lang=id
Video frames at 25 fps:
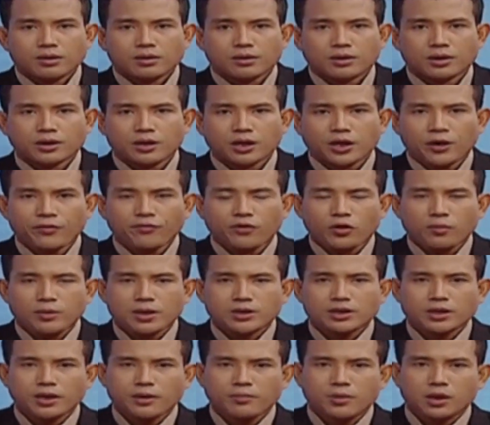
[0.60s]
Kita ke
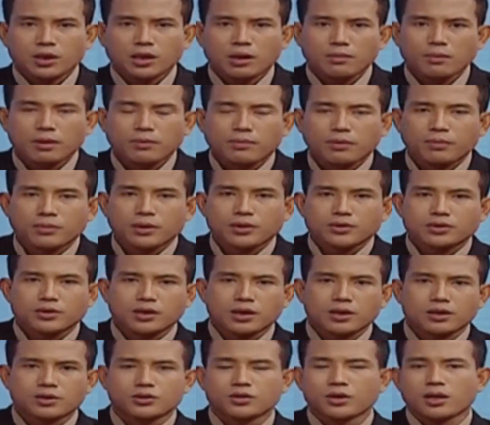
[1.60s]
informasi yang pertama
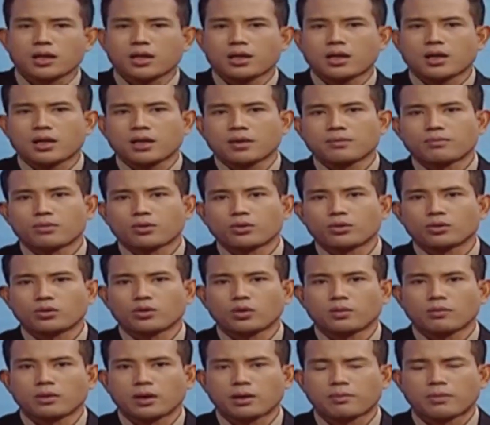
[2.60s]
pemirsa, kecelakaan
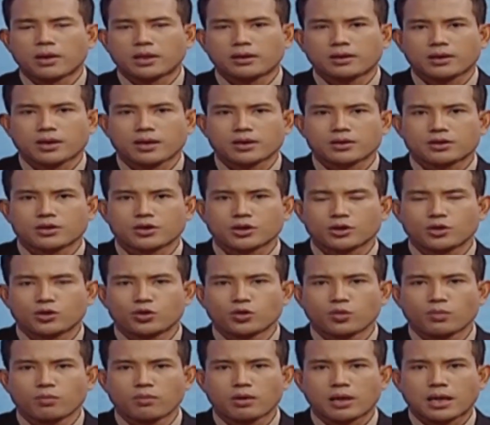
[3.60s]
beruntun melibatkan
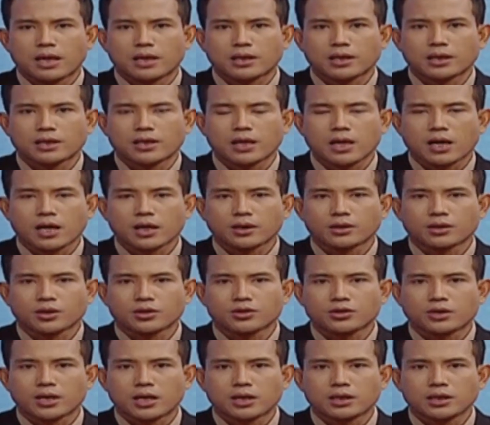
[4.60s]
sejumlah
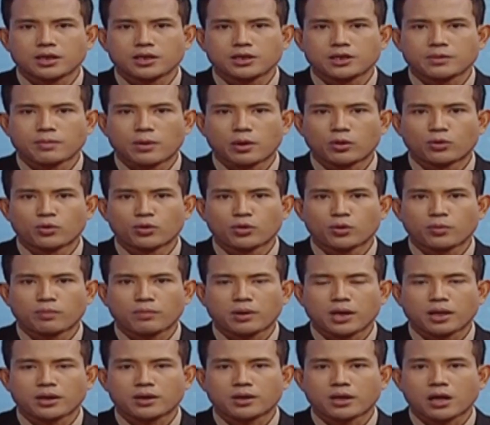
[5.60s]
kendaraan terjadi di
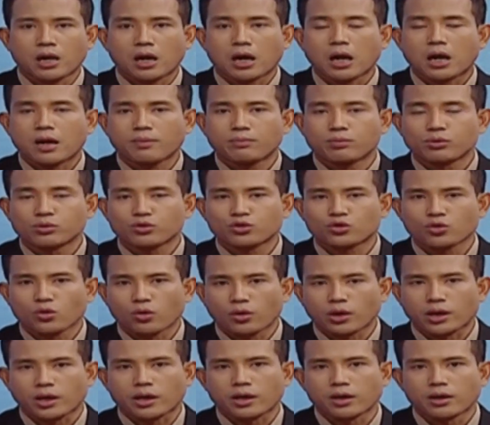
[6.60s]
Simalungun pada Rabu
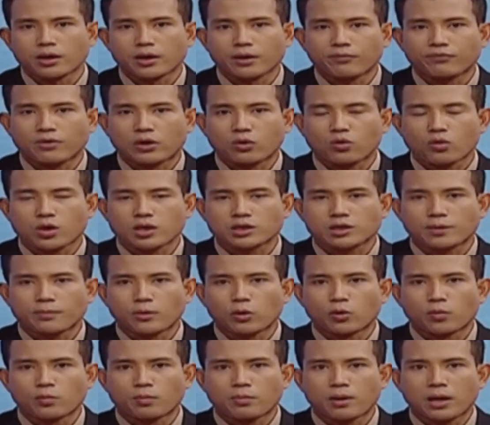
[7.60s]
sore.
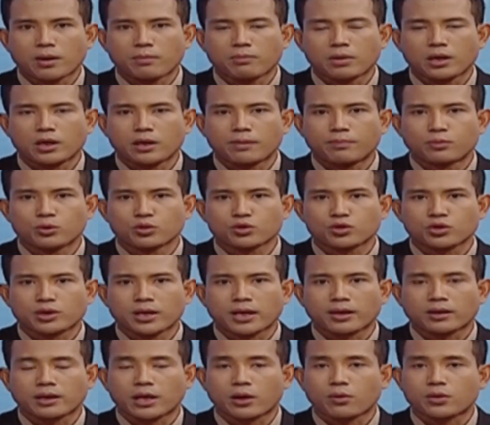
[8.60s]
Evakuasi penumpang
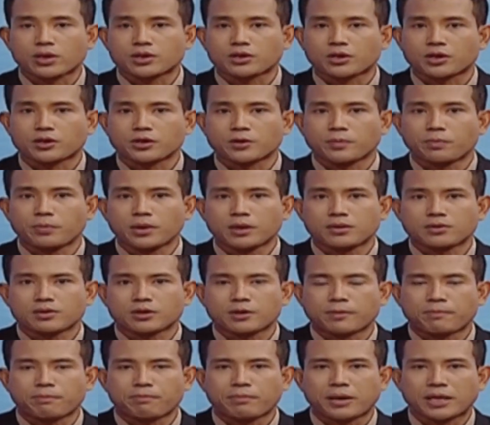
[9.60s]
minibus yang tewas terjepit
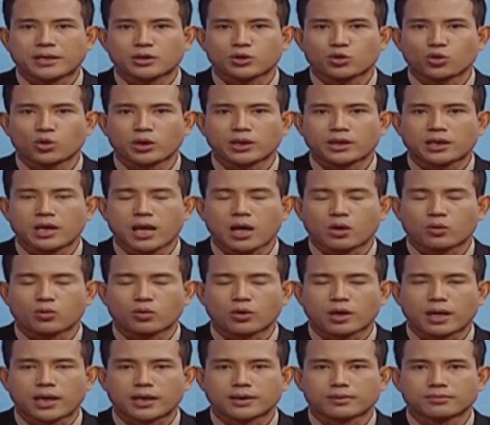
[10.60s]
sempat sulit
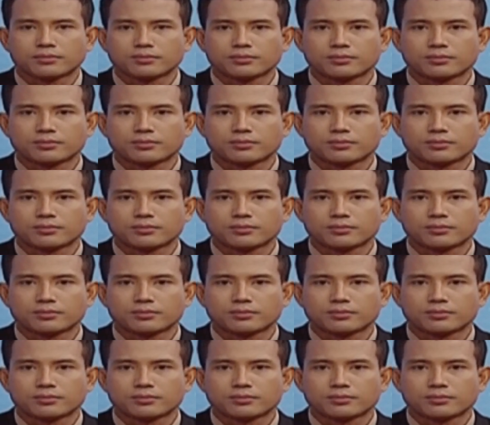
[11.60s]
dilakukan.